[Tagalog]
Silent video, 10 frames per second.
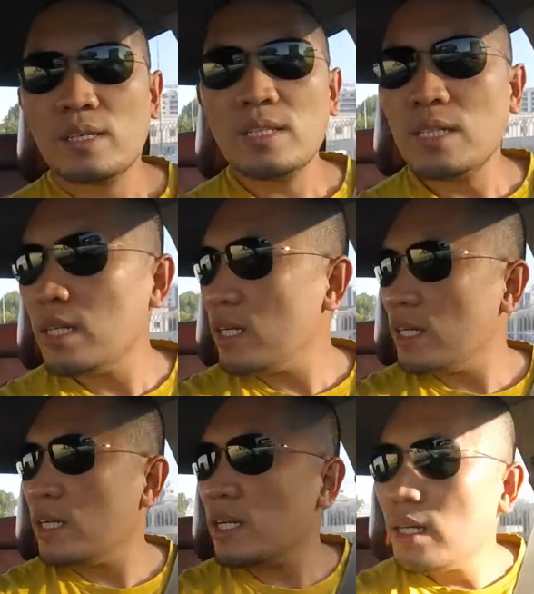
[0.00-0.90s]
Kasi
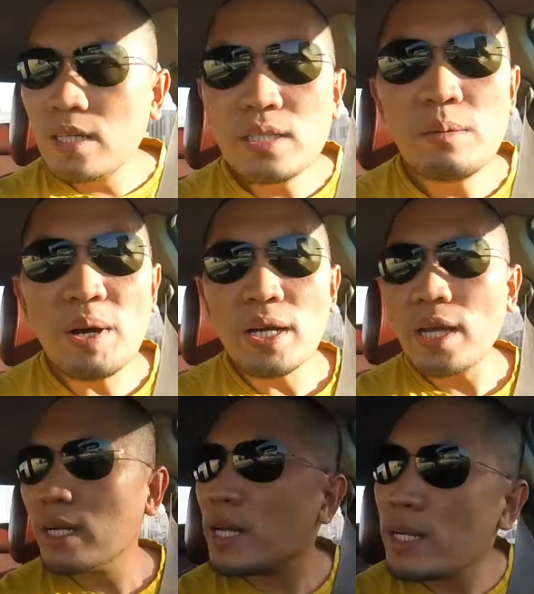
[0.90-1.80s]
si
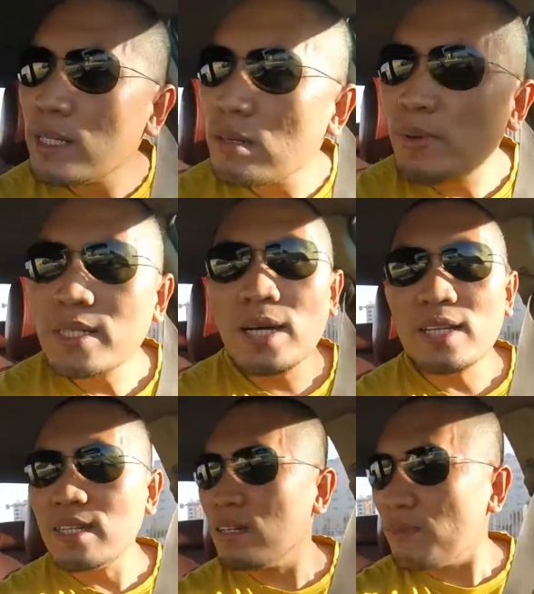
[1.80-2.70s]
Panding nandito pa sa
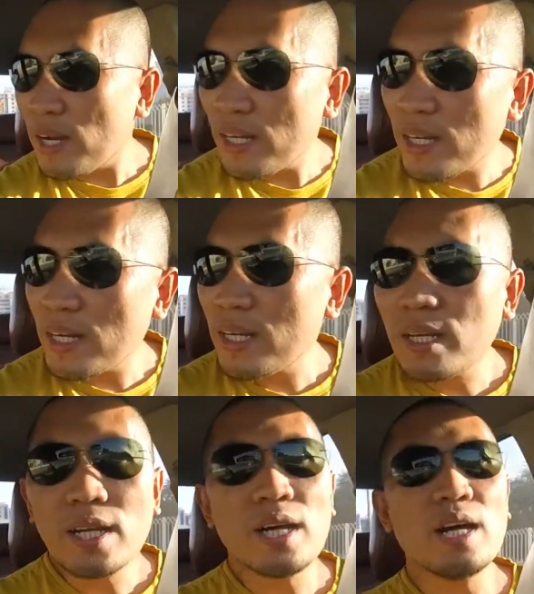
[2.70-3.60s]
ating paligid.
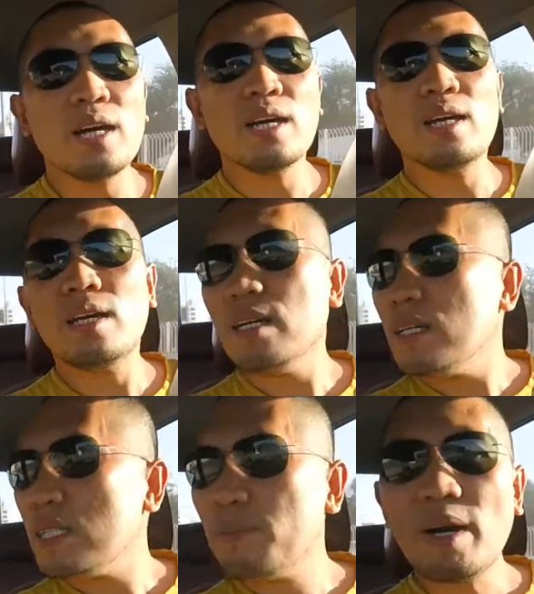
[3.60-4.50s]

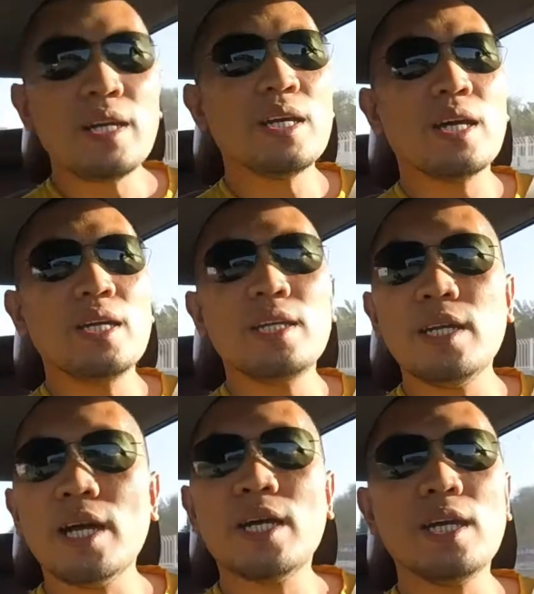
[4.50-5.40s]
Si Panding ay hindi
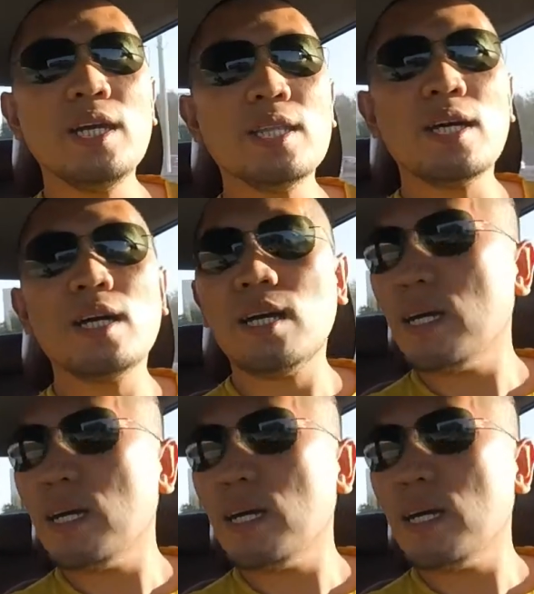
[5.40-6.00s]
nakikita.